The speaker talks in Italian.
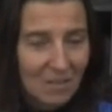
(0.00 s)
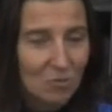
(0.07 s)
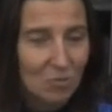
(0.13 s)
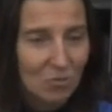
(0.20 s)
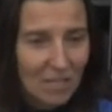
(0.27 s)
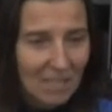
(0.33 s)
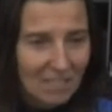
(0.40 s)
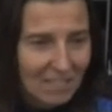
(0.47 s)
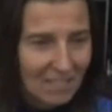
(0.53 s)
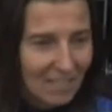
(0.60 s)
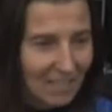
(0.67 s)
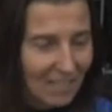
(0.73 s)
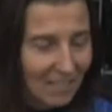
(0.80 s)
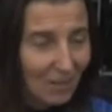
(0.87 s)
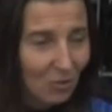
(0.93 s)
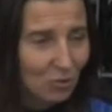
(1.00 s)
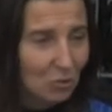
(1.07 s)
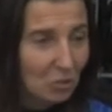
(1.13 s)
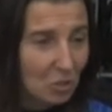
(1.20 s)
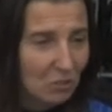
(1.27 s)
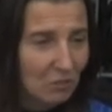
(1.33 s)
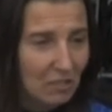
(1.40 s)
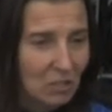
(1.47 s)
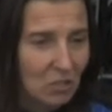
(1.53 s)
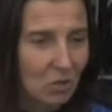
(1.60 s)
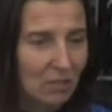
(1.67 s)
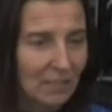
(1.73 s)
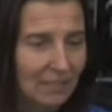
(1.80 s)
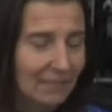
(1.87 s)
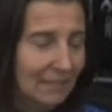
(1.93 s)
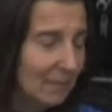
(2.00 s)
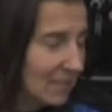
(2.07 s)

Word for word: Eh, successi o soddisfazione, è andata